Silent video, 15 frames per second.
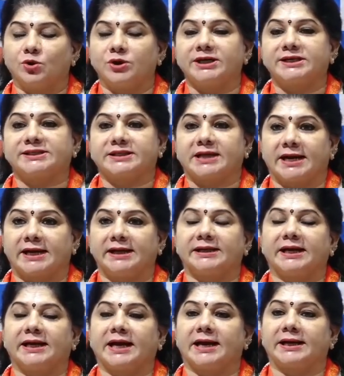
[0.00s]
యూనిట్స్
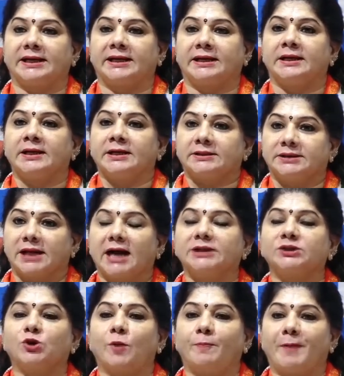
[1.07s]
కరెంటే కానీ
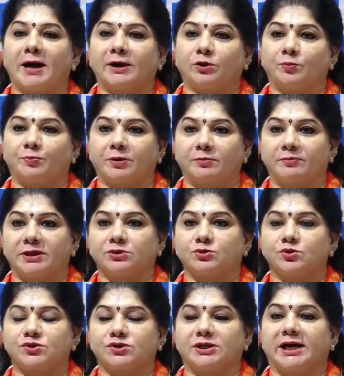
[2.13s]
దాంతోపాటు ఇప్పుడు మీరు
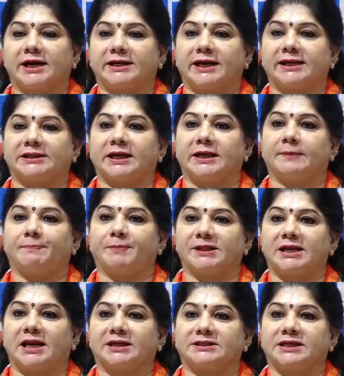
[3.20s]
చూస్తున్నట్టయితే
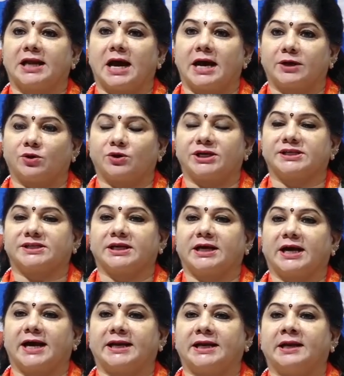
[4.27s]
పది లక్షల ఆరోగ్యశ్రీ
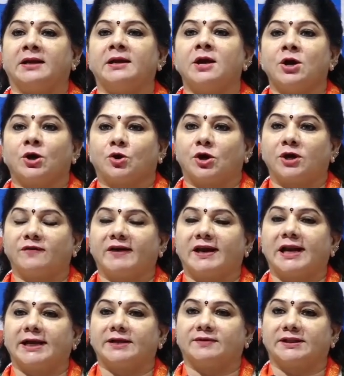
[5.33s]
కానీ రెండు
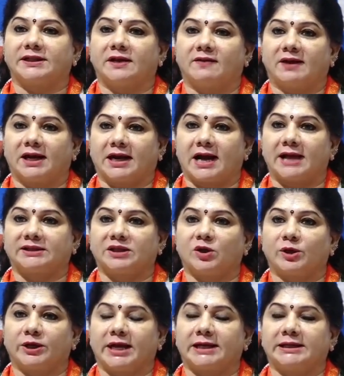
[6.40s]
వేల ఐదు వందల వాళ్ళ
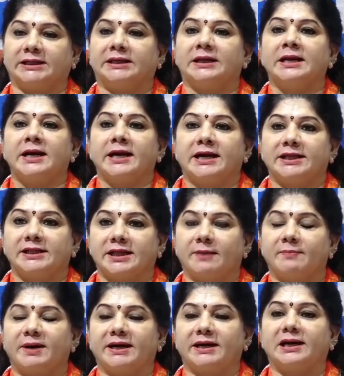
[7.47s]
ఖాతాలో కానీ
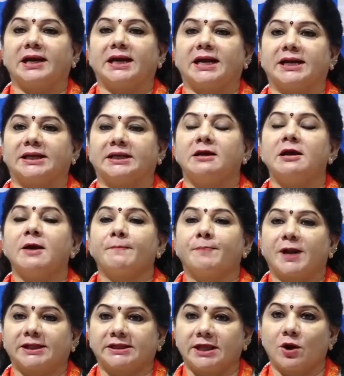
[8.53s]
ఇందిరమ్మ ఇండ్లే కానీ
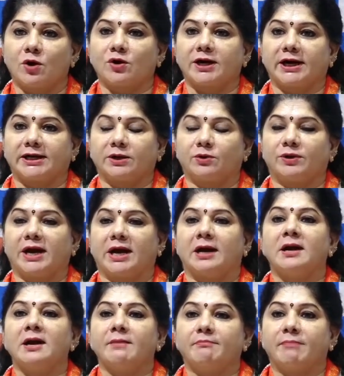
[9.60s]
ప్రతి ఒక్కటి కూడా
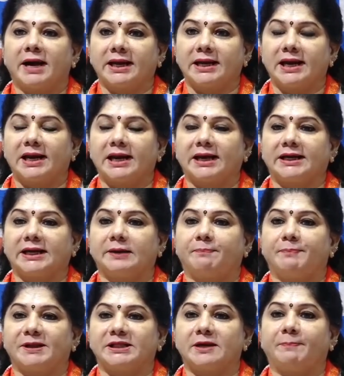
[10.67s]
మహిళలకి
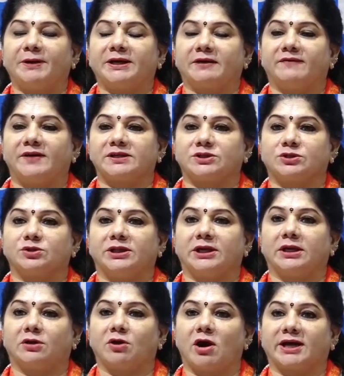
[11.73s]
పెద్దపీట
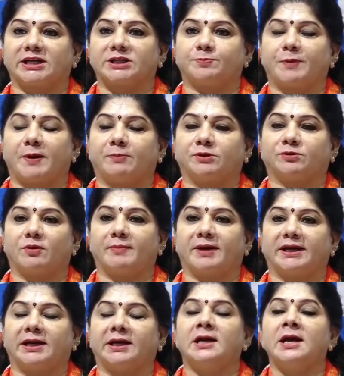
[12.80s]
వేస్తుంది కాంగ్రెస్ ప్రభుత్వం
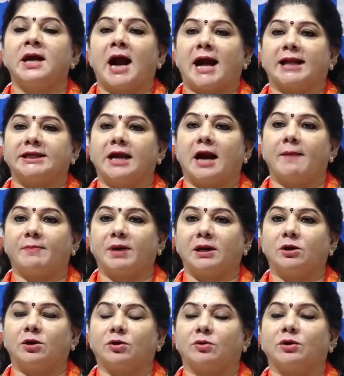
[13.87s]
అని అది
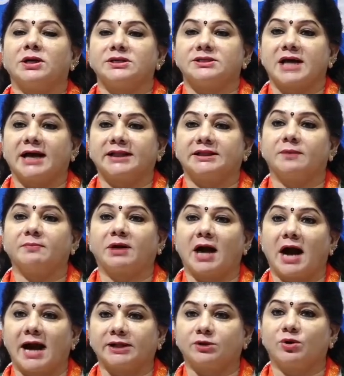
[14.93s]
అమల్లో సాధ్యం
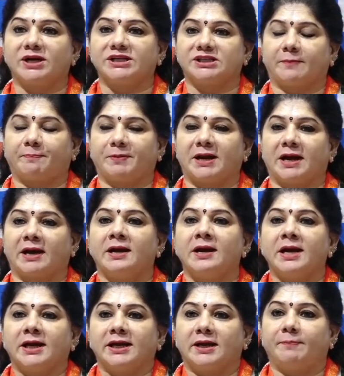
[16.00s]
కాదు అని చెప్పిన
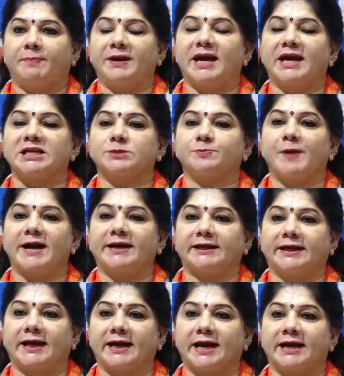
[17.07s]
ఈ బీఆర్ఎస్
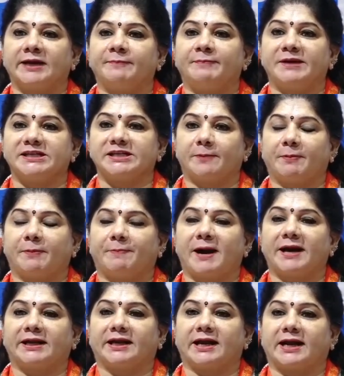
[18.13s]
పార్టీకే కానీ బీజేపీ
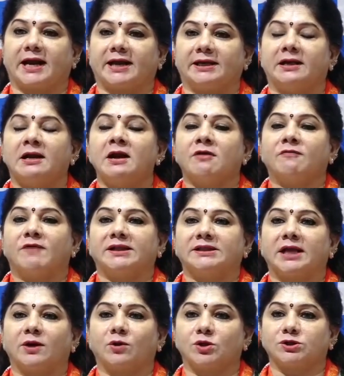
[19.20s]
పార్టీకే కానీ
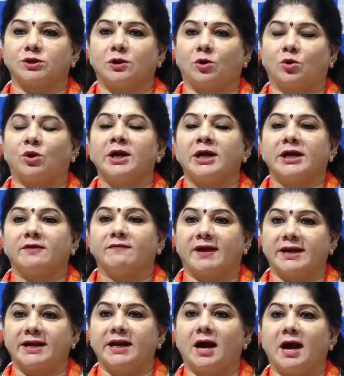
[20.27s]
వంద రోజుల్లో
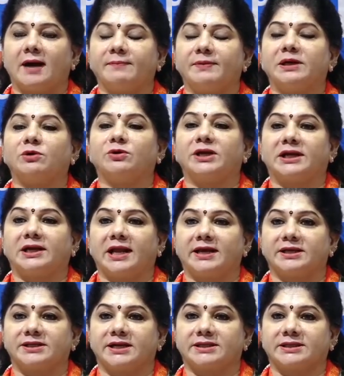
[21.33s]
ఇవన్నీ హామీలు
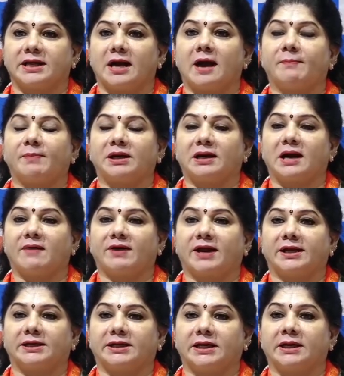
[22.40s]
డిక్లేర్ చేసి అమలు
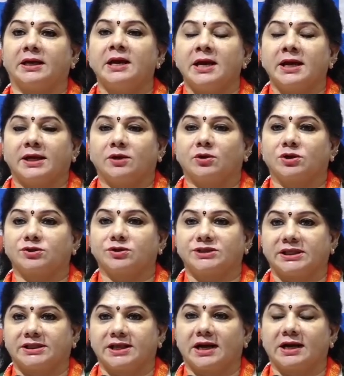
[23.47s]
కావడానికి ఈరోజు
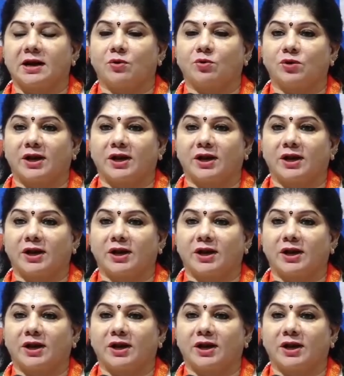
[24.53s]
సిద్ధంగా